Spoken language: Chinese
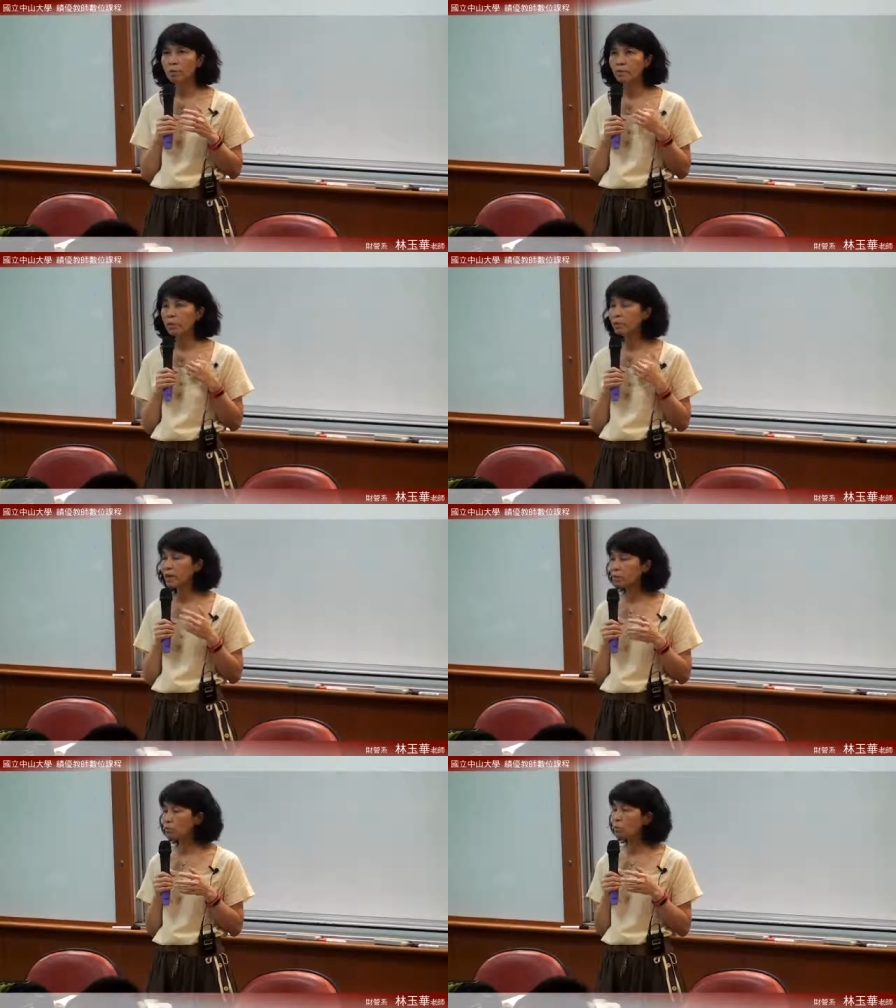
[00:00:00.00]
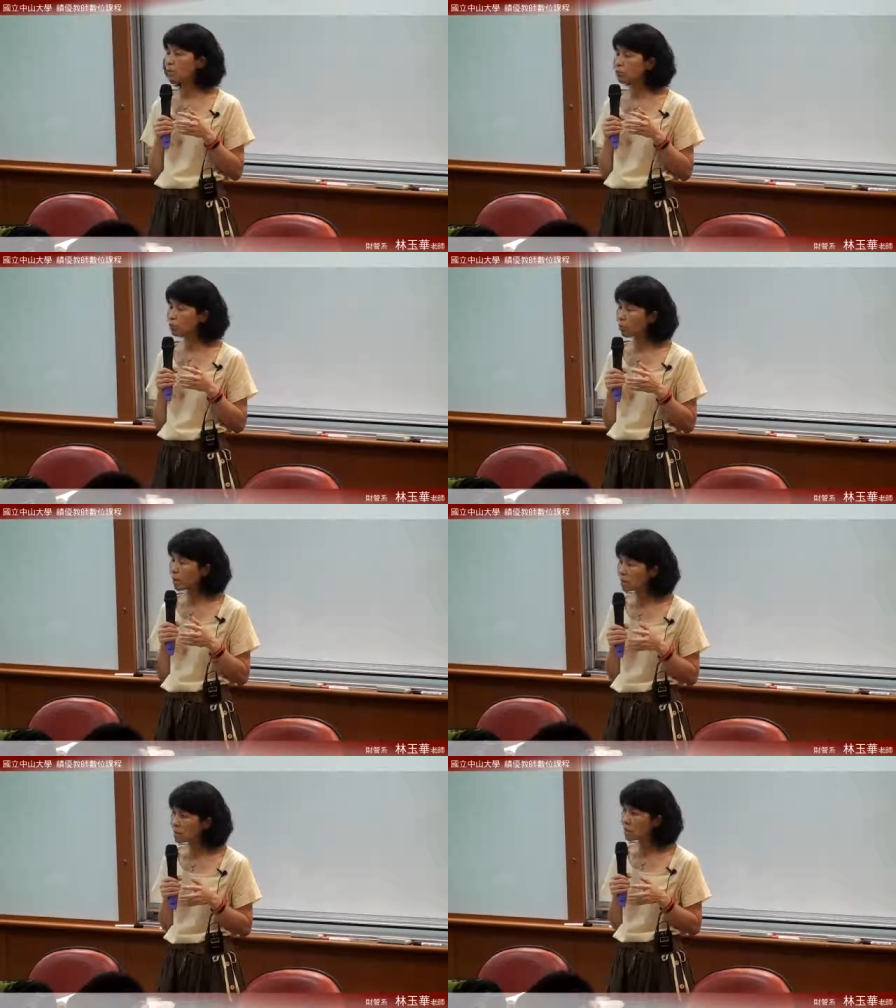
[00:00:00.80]
我们对会我们
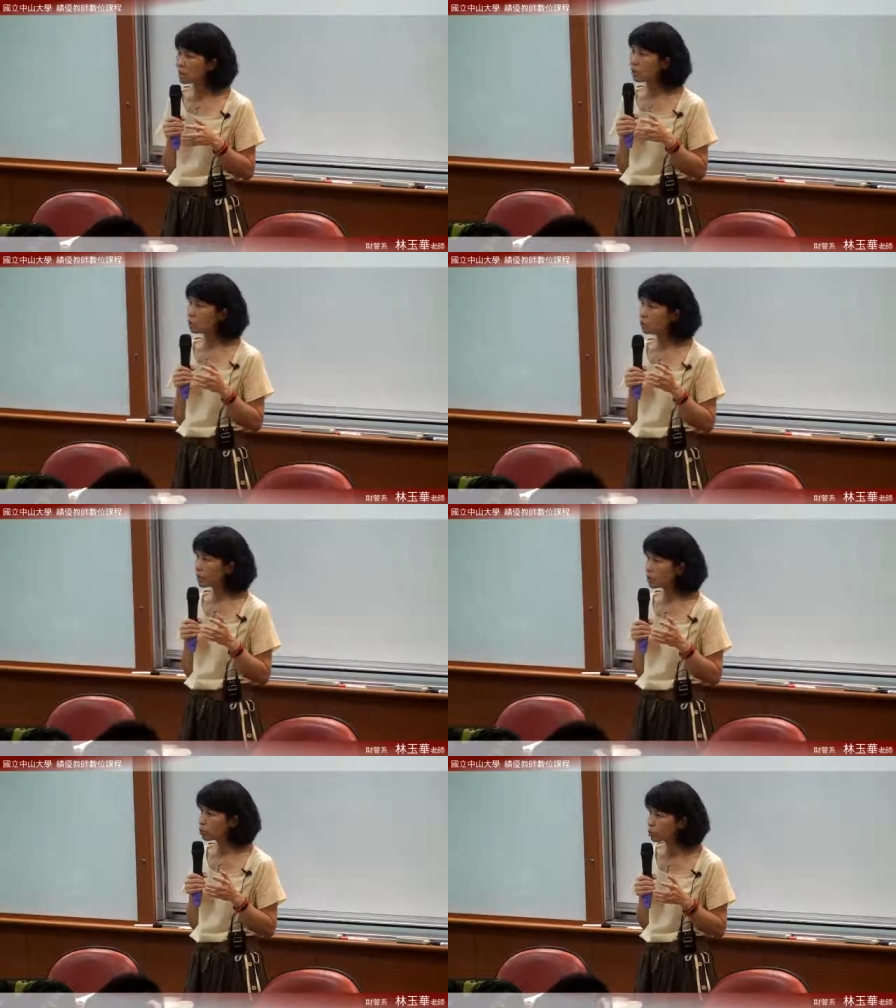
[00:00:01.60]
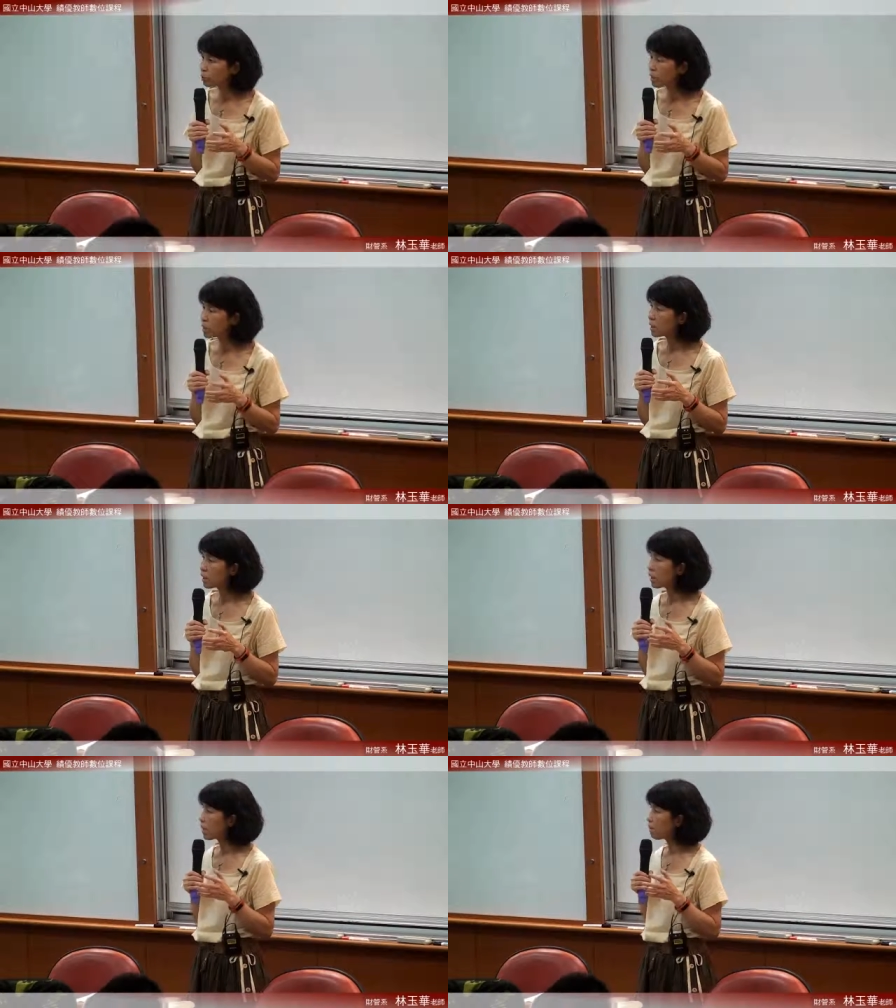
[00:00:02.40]
会计里头对租赁
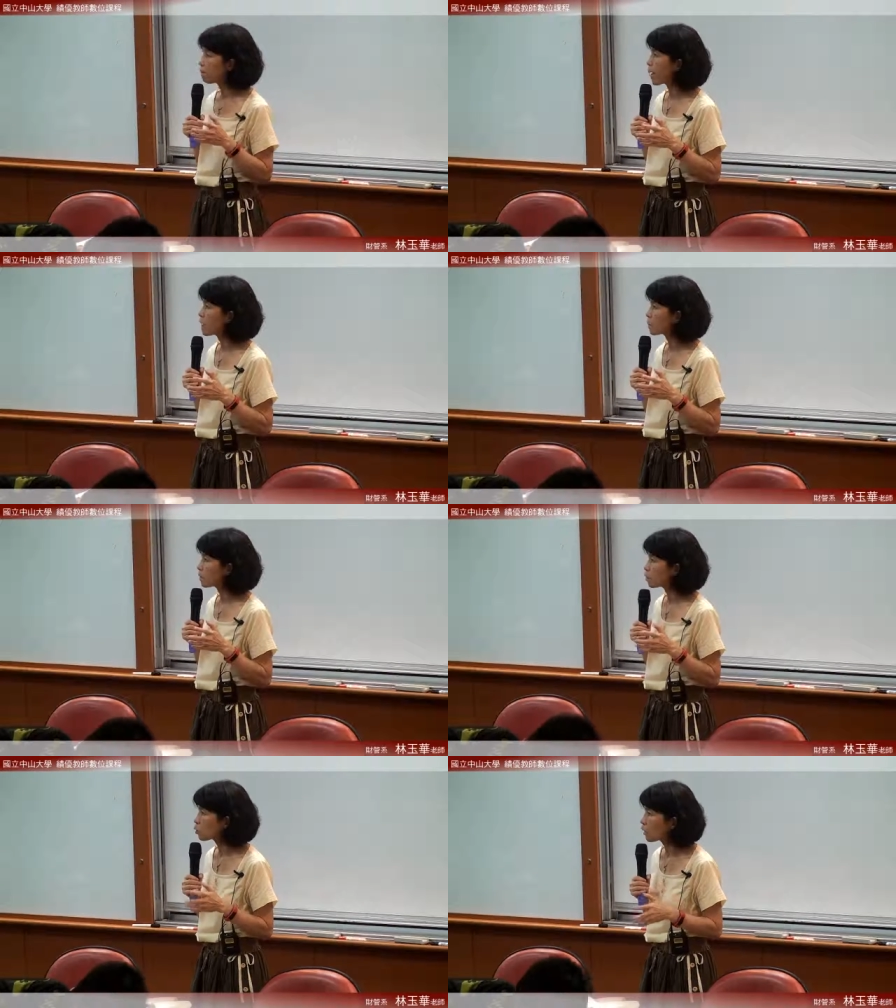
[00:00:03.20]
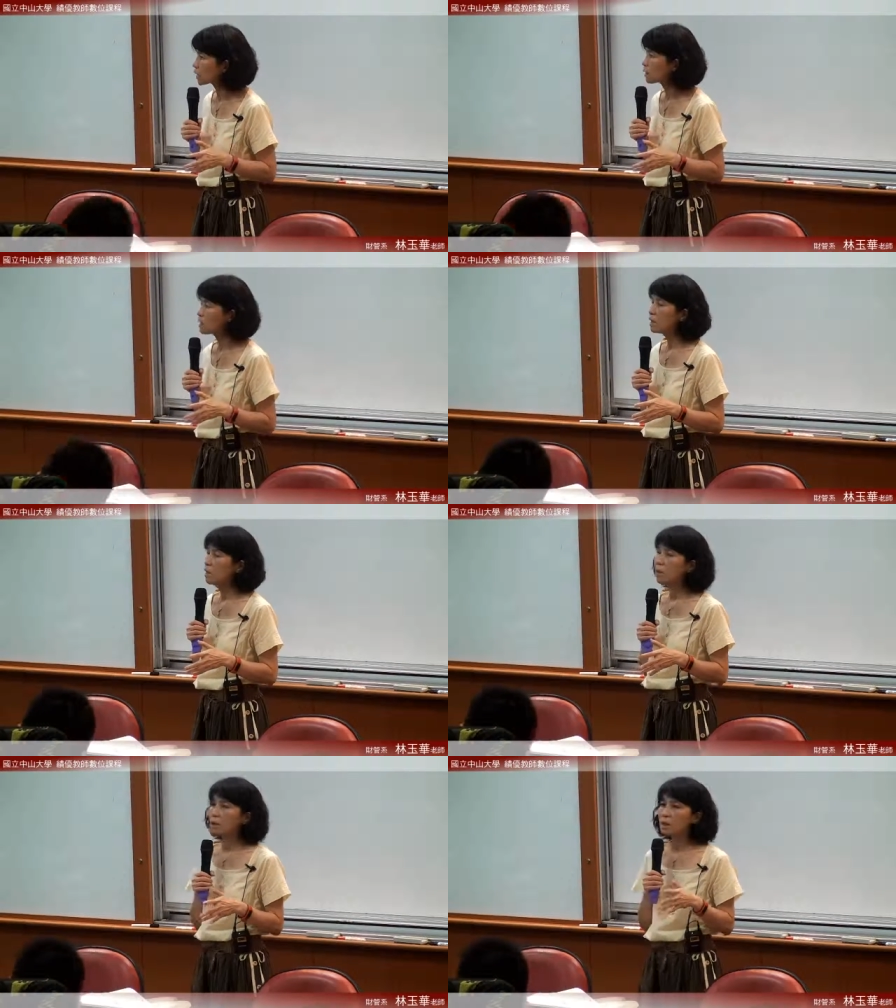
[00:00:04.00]
的一个判断，
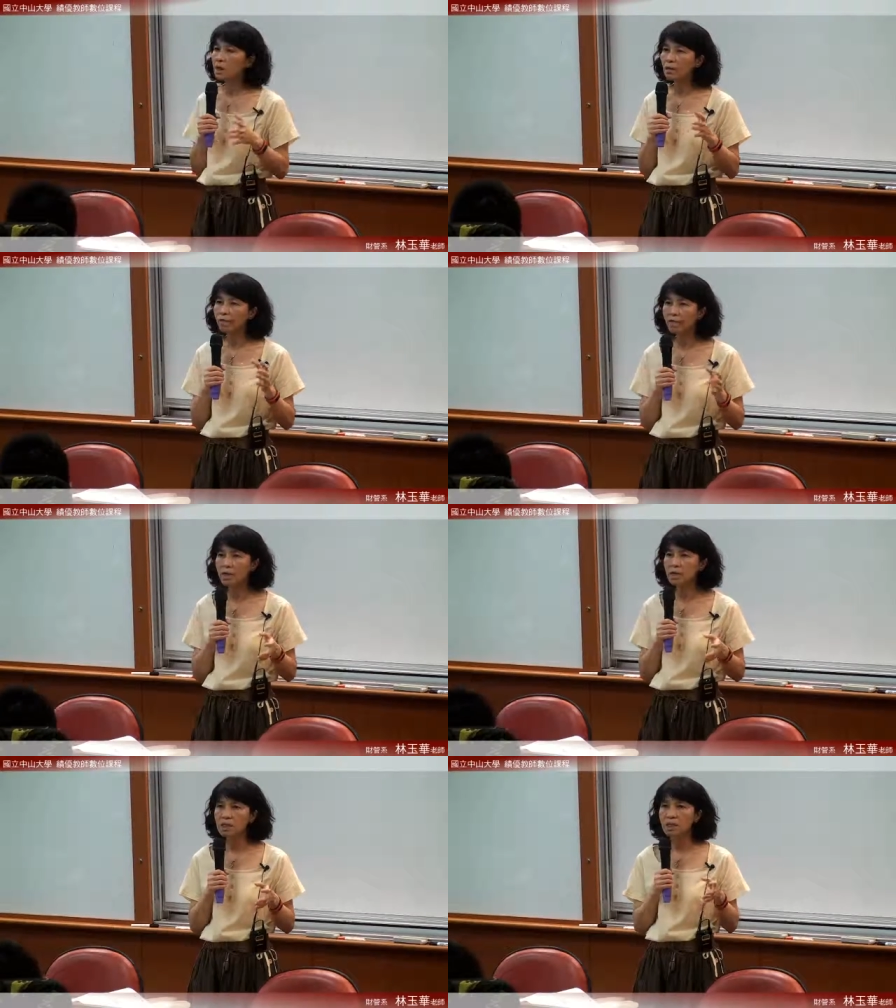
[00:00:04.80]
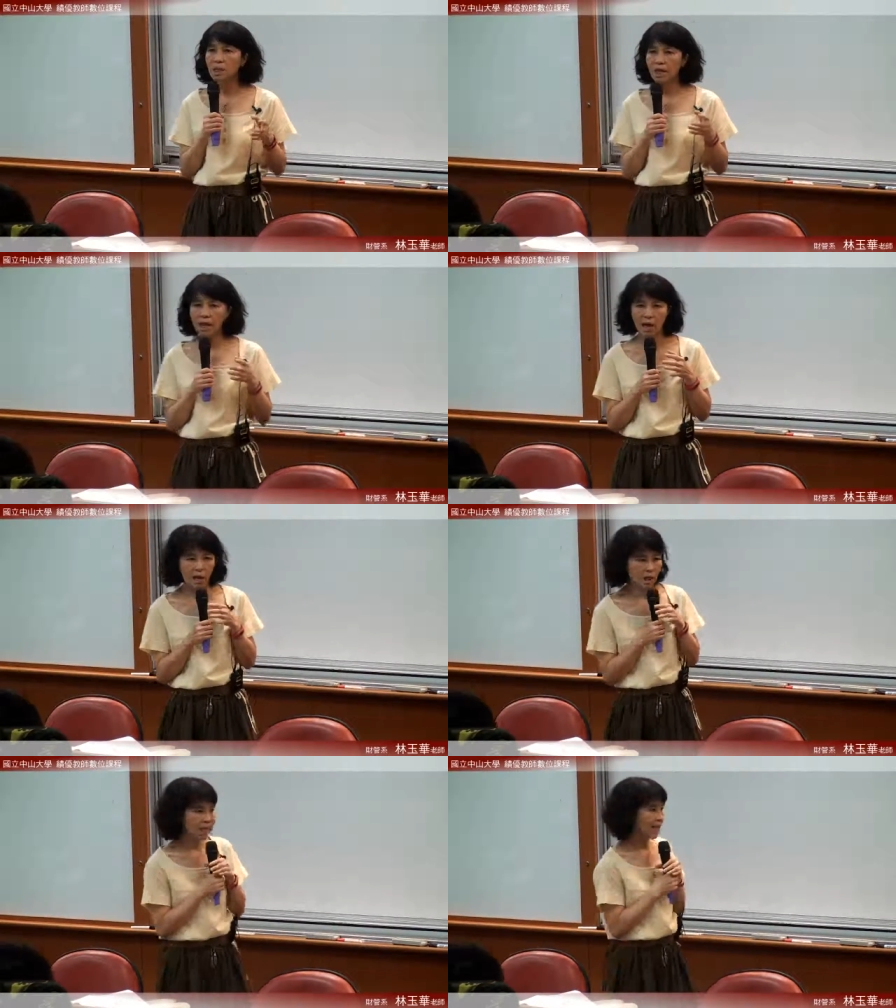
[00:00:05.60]
可以分成两
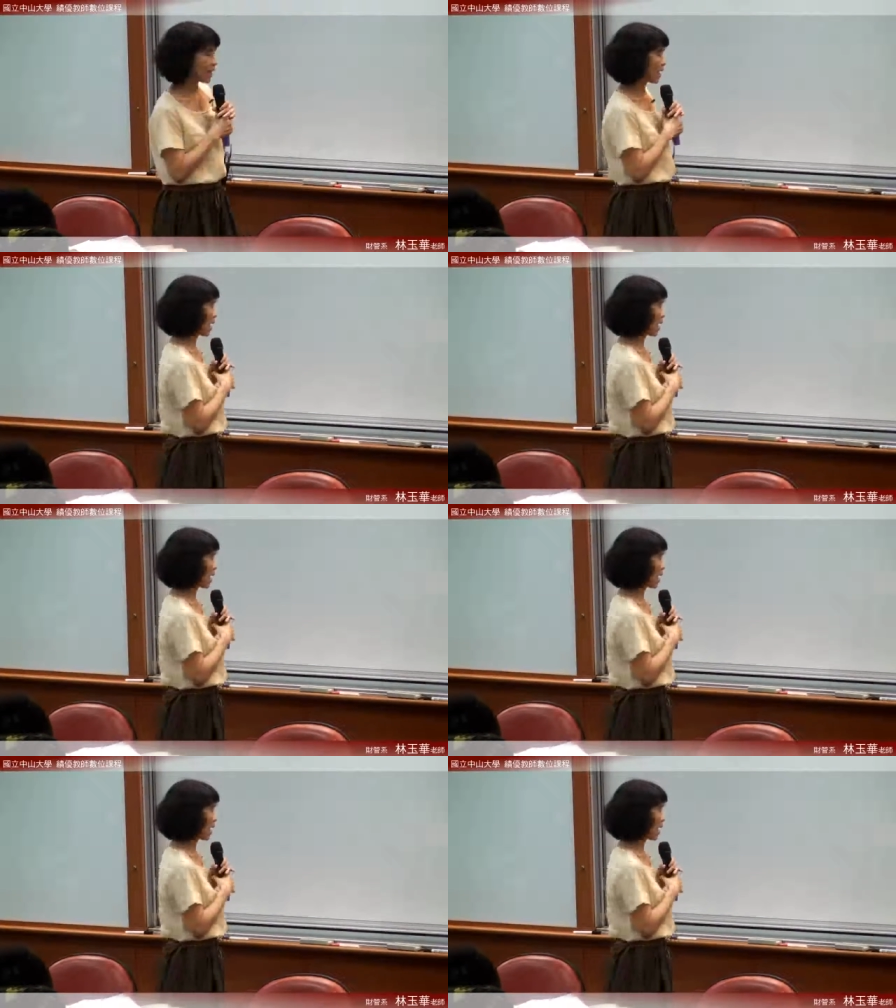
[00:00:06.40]
类。